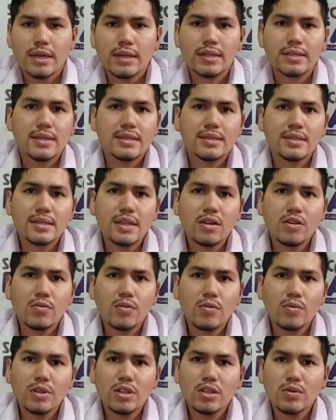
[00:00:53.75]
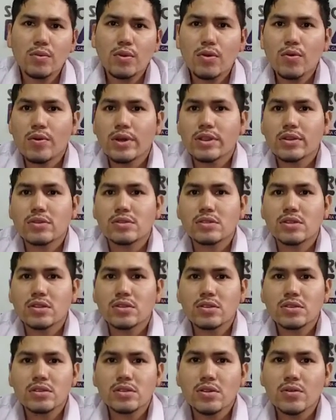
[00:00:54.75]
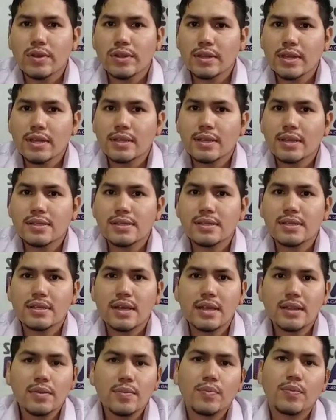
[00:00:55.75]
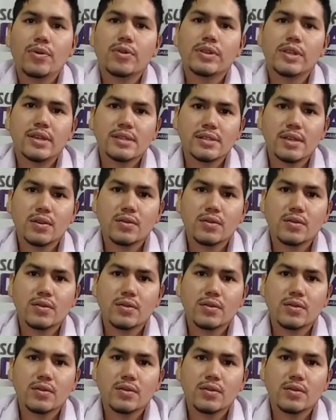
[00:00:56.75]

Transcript: Necesita como mínimo 450 de intensidad por 10